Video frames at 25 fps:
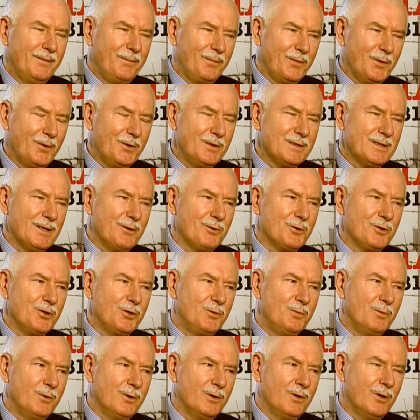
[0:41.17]
No i
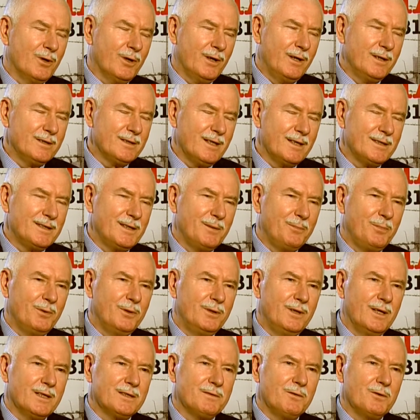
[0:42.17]
założyliśmy organizację pod
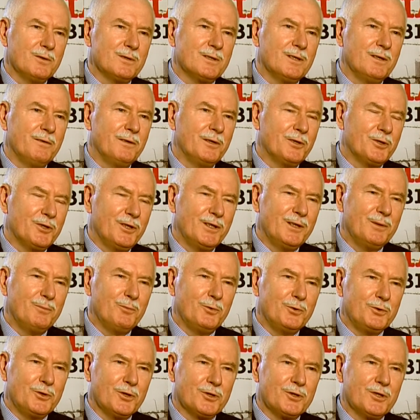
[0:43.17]
nazwą Stowarzyszenie
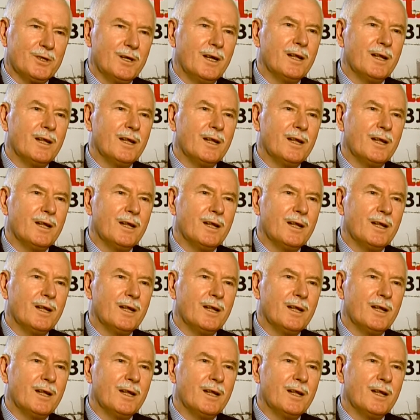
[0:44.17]
Młodzieży